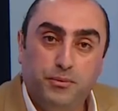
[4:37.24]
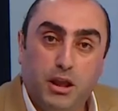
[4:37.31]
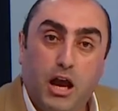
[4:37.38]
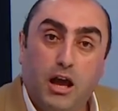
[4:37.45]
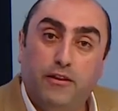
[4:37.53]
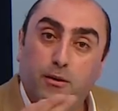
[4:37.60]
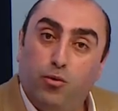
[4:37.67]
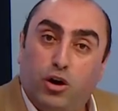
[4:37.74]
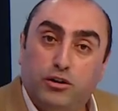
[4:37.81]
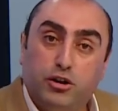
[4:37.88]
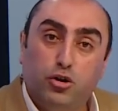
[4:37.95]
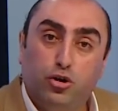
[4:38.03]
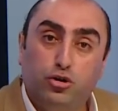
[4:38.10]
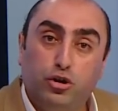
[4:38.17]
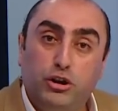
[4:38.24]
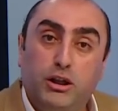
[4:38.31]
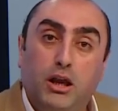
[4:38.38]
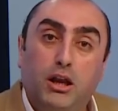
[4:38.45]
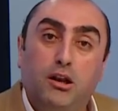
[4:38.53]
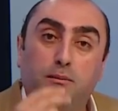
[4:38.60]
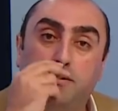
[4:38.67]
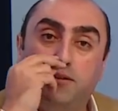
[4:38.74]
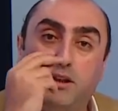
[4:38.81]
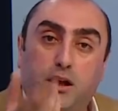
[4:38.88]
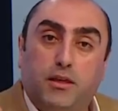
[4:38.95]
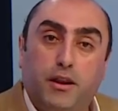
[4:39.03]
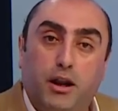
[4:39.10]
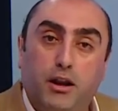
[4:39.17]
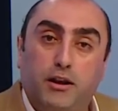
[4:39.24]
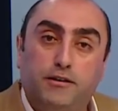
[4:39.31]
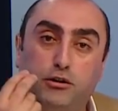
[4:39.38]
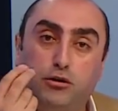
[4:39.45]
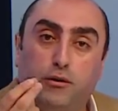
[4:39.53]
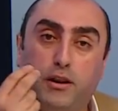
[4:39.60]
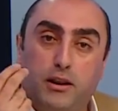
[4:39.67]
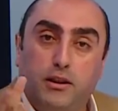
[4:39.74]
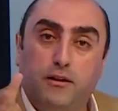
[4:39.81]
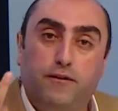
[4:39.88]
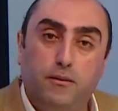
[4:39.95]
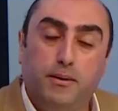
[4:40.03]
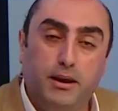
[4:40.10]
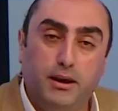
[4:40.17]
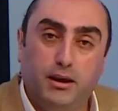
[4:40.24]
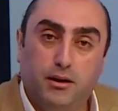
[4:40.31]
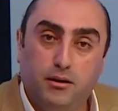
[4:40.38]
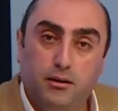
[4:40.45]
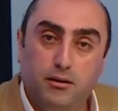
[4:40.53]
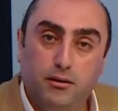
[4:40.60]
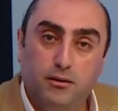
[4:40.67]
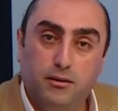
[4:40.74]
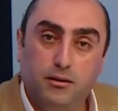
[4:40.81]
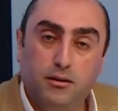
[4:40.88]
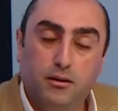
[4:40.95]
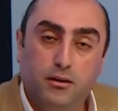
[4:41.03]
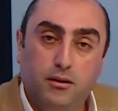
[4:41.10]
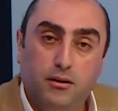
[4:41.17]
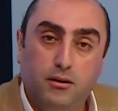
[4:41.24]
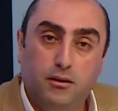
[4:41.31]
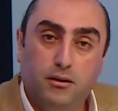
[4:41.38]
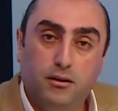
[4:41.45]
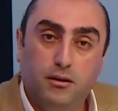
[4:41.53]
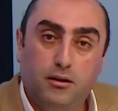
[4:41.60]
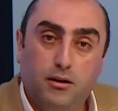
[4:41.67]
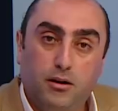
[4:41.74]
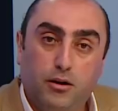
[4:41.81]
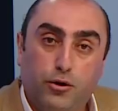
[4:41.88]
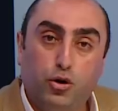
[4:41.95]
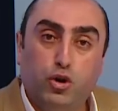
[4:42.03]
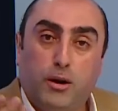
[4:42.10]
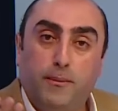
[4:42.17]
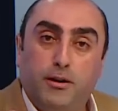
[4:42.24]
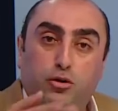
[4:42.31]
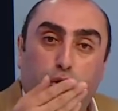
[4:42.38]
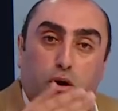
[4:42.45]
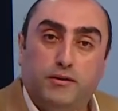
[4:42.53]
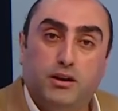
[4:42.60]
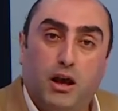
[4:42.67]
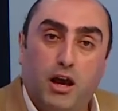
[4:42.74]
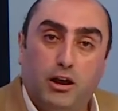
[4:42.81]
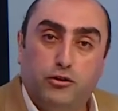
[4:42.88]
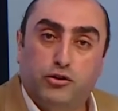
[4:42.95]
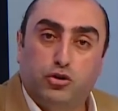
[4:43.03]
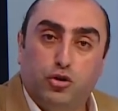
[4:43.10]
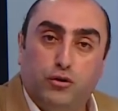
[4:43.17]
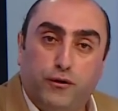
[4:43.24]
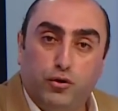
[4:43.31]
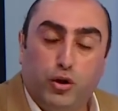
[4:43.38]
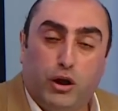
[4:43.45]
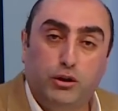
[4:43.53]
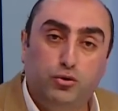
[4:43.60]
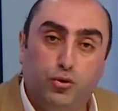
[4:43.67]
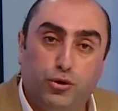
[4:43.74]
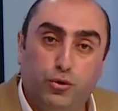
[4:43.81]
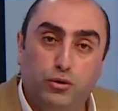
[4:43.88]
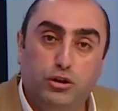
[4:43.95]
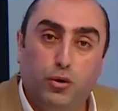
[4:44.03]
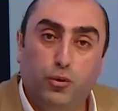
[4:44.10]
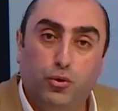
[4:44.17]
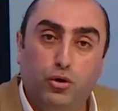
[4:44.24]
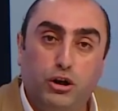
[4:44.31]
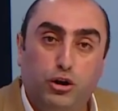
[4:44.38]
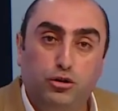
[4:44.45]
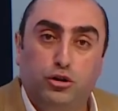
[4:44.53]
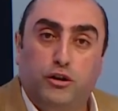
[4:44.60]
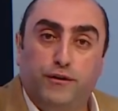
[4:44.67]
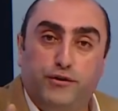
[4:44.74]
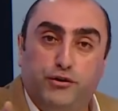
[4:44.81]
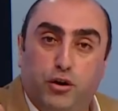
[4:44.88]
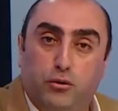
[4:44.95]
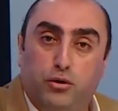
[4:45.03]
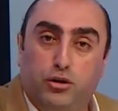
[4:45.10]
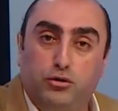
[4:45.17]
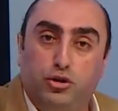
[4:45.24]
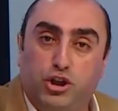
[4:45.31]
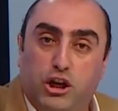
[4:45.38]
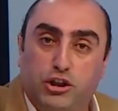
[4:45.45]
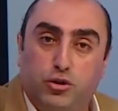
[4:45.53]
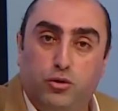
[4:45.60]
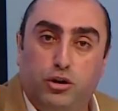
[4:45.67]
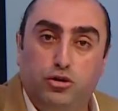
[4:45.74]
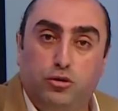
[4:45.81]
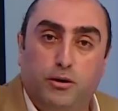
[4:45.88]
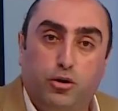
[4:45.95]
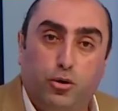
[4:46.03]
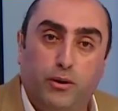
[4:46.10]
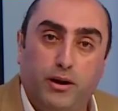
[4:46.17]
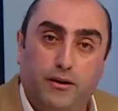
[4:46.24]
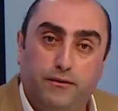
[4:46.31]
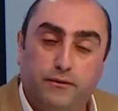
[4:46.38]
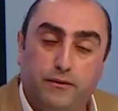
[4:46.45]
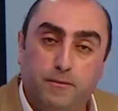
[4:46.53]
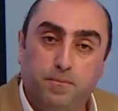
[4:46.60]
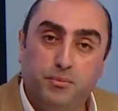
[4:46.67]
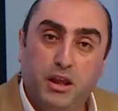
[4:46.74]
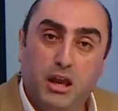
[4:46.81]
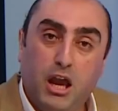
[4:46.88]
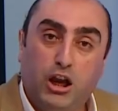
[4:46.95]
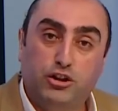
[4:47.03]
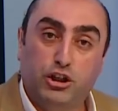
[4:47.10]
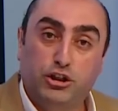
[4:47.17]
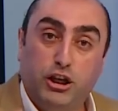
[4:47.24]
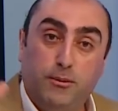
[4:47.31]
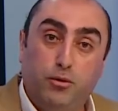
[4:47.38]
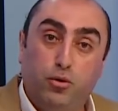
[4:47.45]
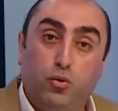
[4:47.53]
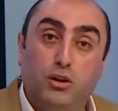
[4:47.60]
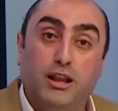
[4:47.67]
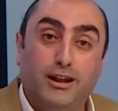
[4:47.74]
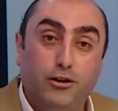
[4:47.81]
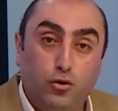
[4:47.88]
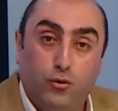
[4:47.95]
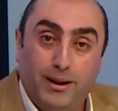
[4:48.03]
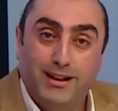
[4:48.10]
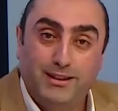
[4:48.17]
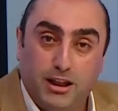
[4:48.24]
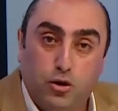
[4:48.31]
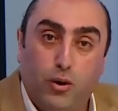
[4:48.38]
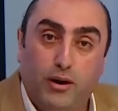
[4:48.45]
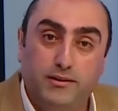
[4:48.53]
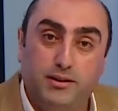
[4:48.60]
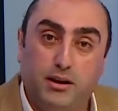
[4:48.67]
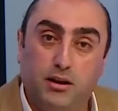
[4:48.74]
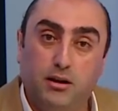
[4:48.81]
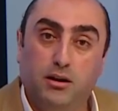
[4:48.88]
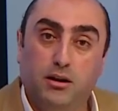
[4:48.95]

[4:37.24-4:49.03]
هذا المواطن الاردني اللي مستكثر عليه 36% رحتوا عملتوا احصاءات صرتوا تفوتوا على الدور والدور واللي عنده تلفزيون واللي عنده شاشه واللي عنده ميكروويف عشان تعملوا والله انه بلدنا كويسه